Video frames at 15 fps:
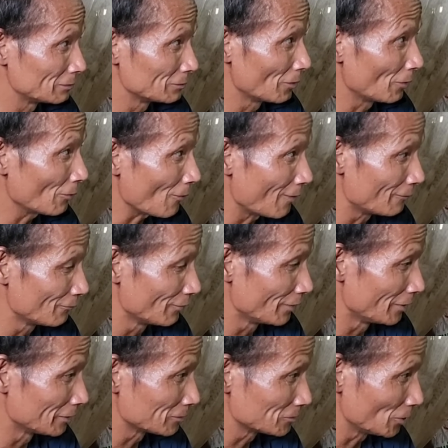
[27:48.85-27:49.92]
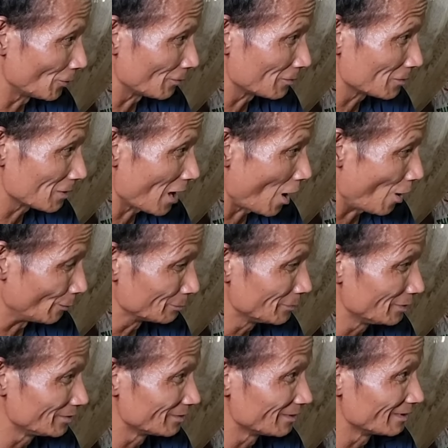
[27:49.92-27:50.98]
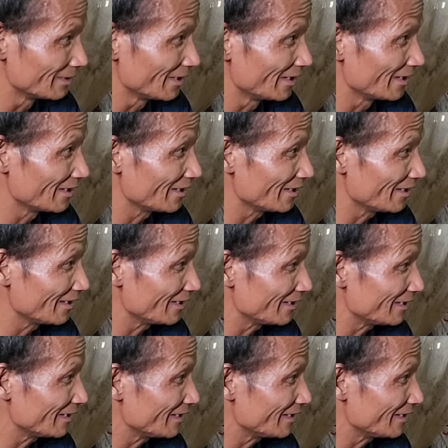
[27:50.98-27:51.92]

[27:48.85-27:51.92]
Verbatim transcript: nó còn về trộm gạo mình ấy.